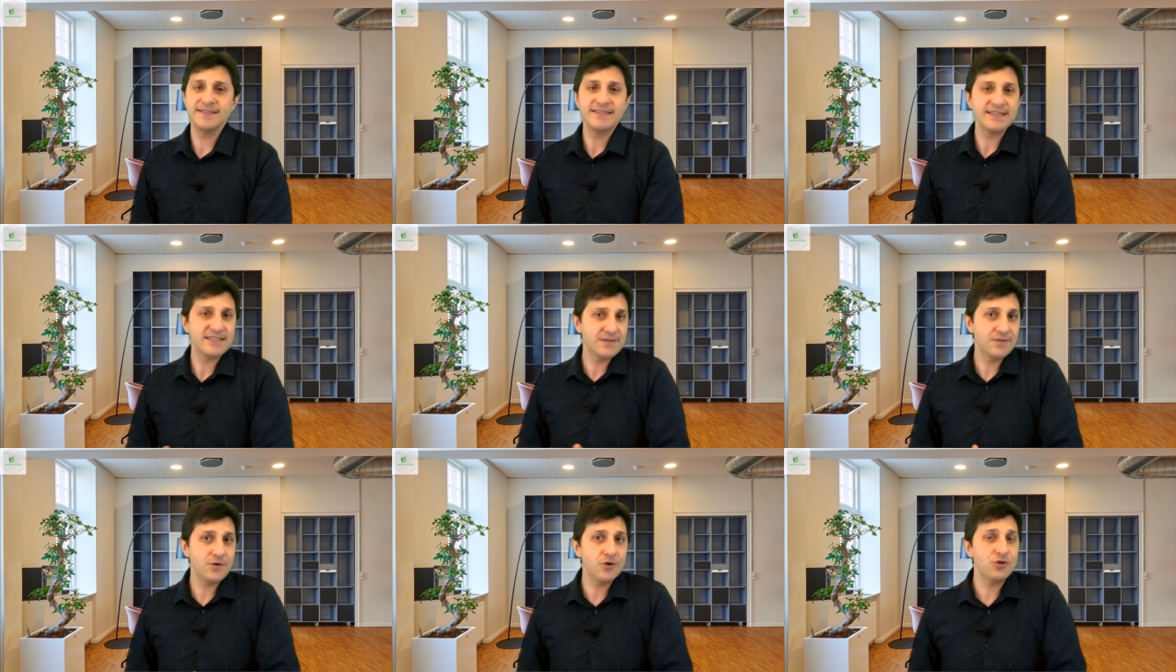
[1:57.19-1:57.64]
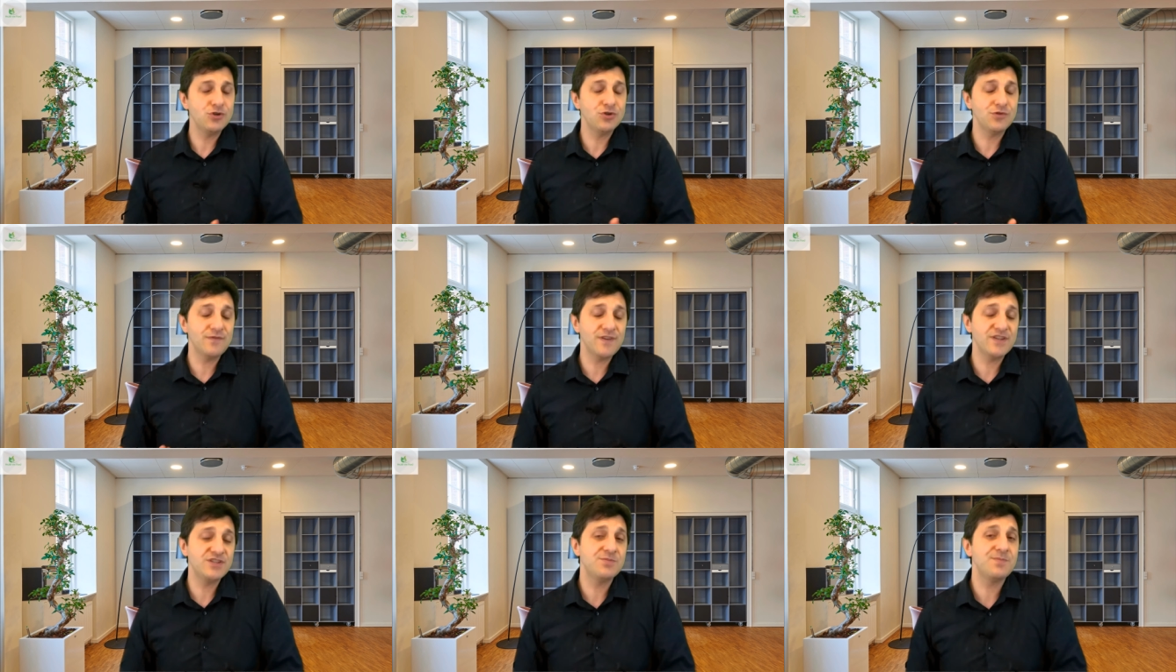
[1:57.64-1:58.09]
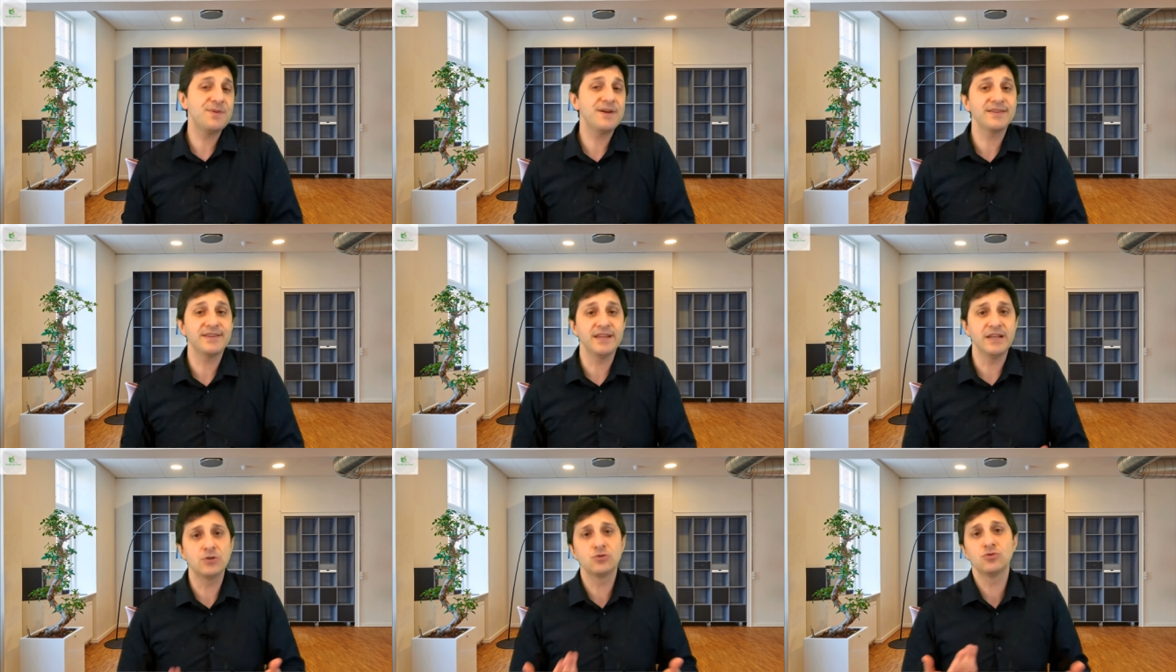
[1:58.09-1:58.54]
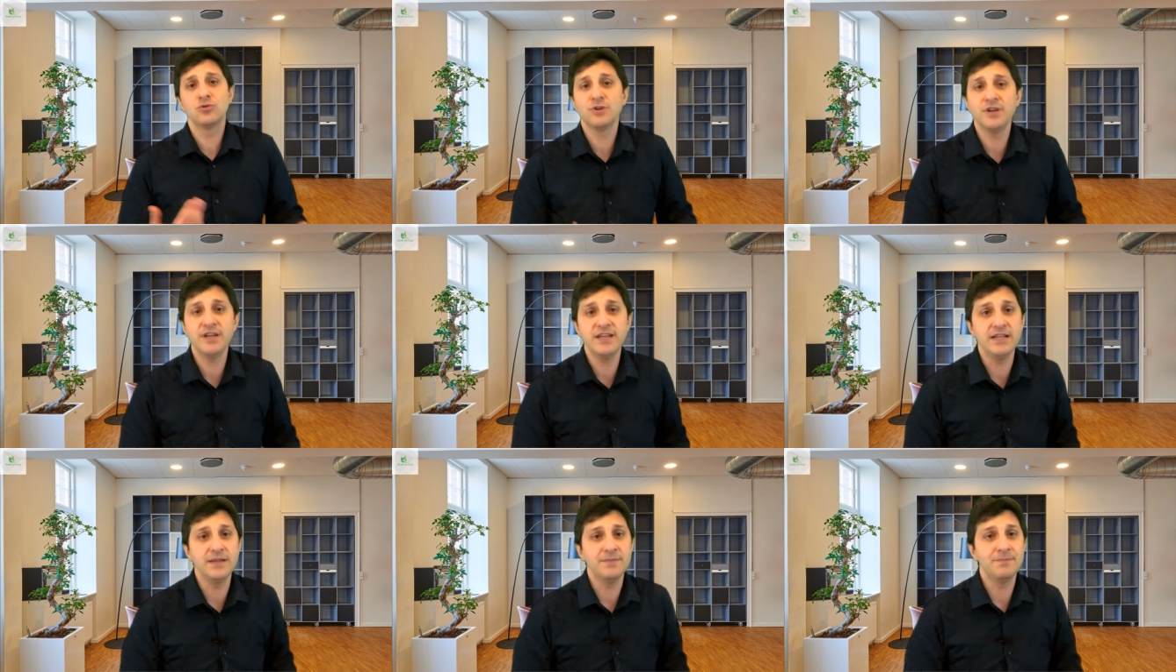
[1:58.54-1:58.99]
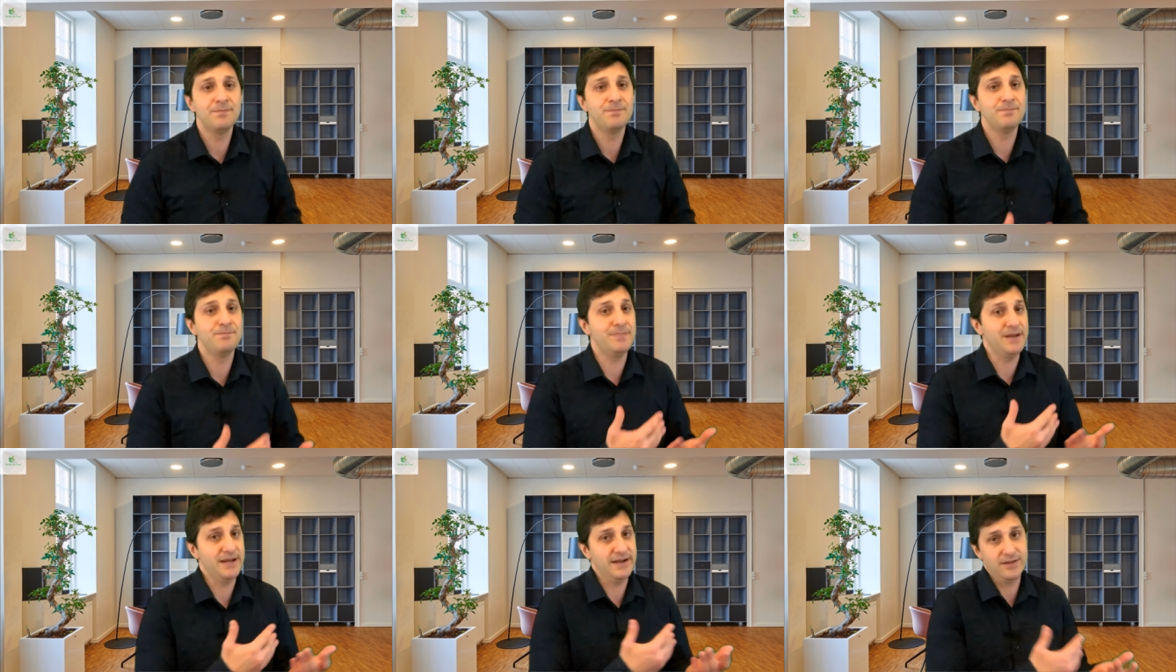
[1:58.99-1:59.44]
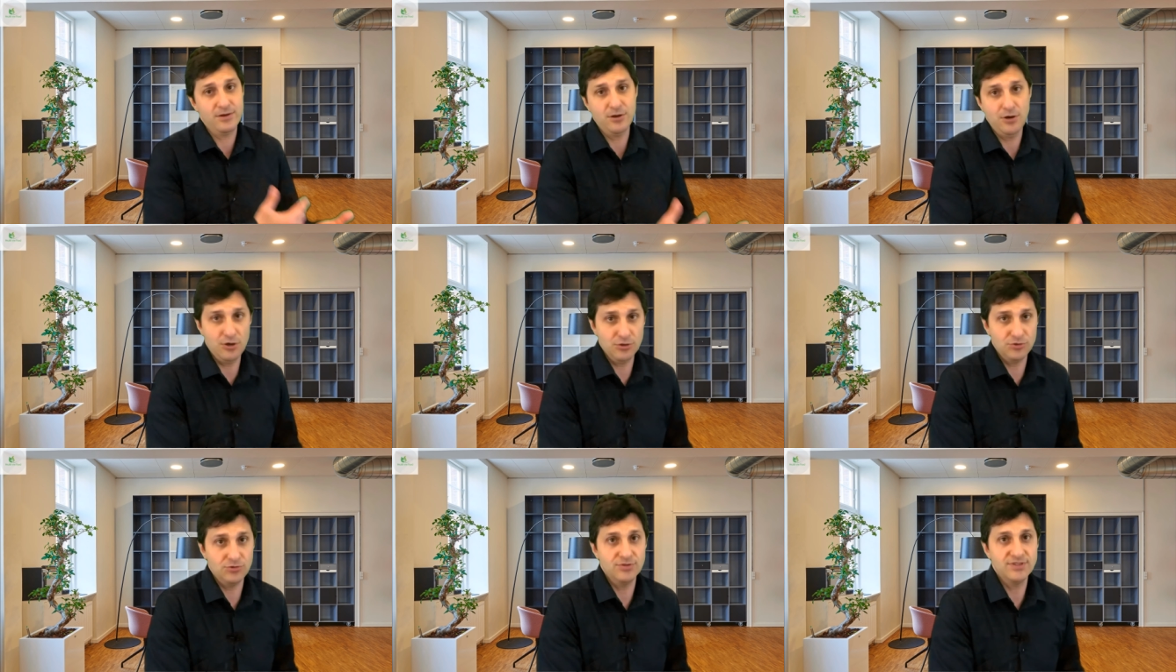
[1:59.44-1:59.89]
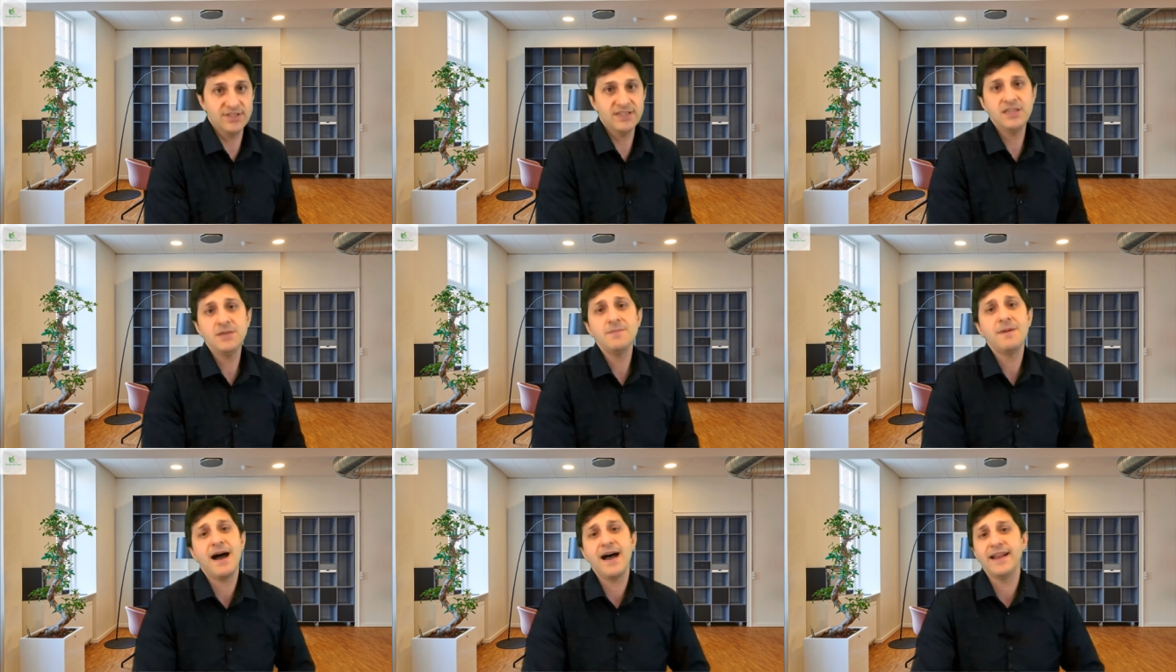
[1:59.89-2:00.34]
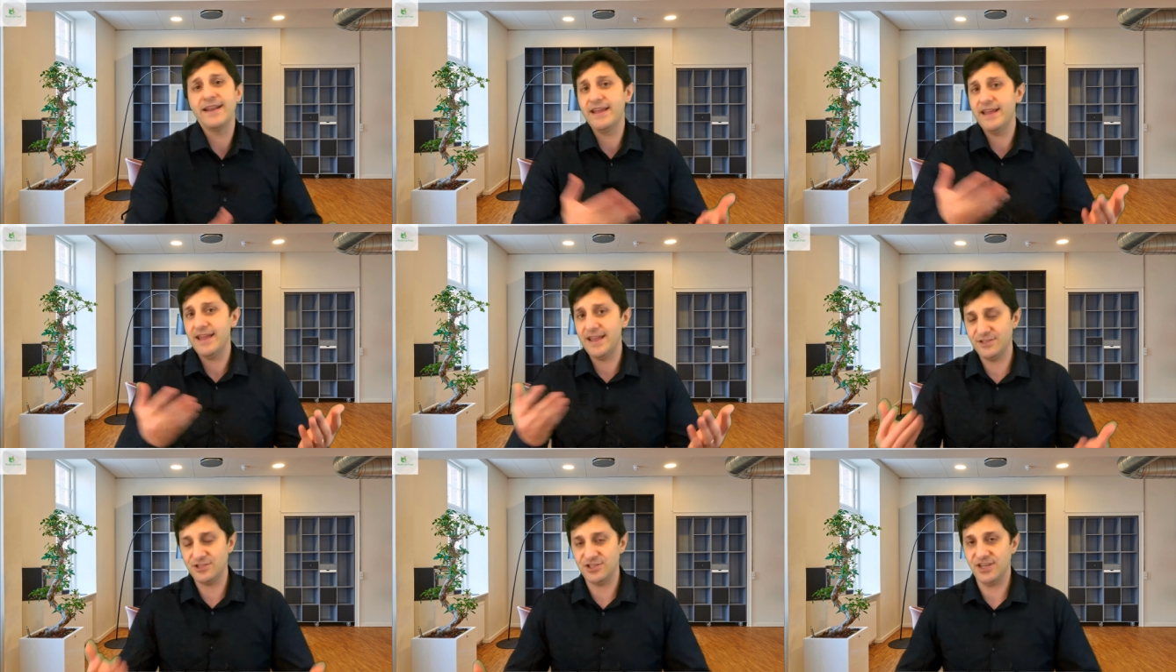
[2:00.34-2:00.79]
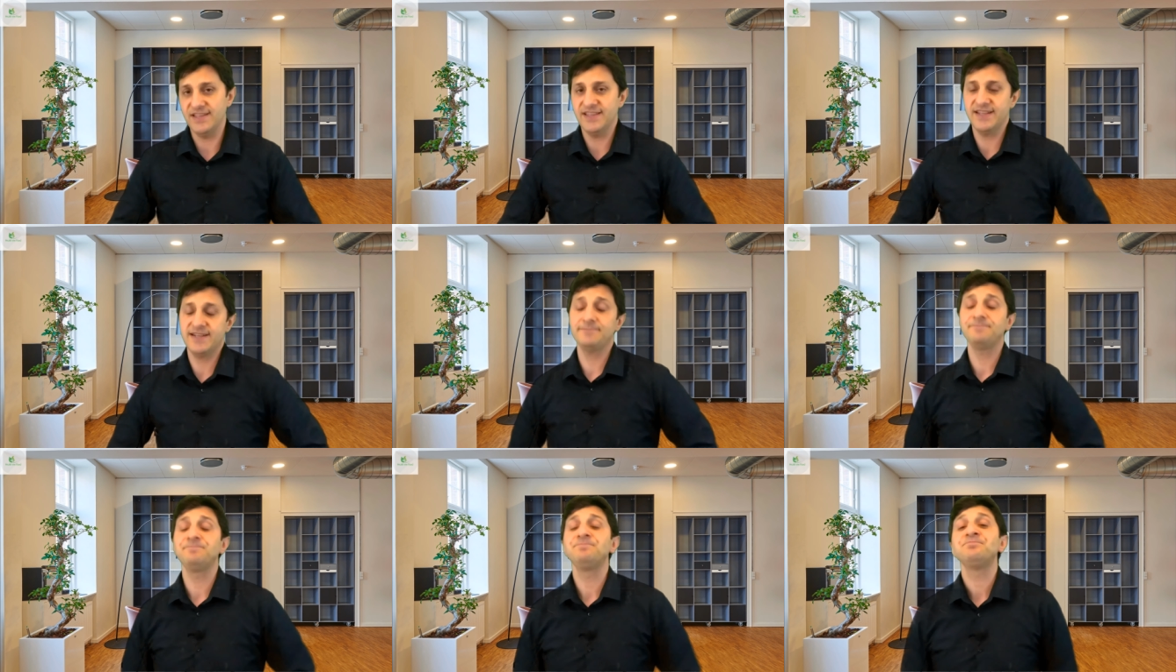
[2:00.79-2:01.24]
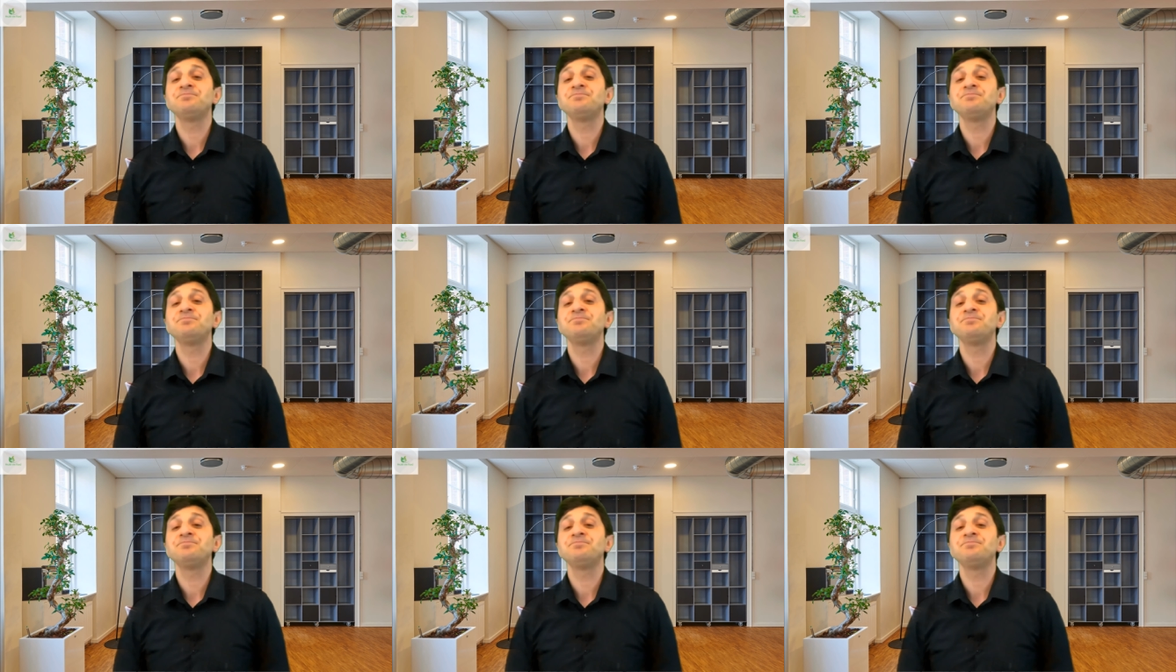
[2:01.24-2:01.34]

se si vogliono invece perdere 8 kg per 8 settimane, eccetera.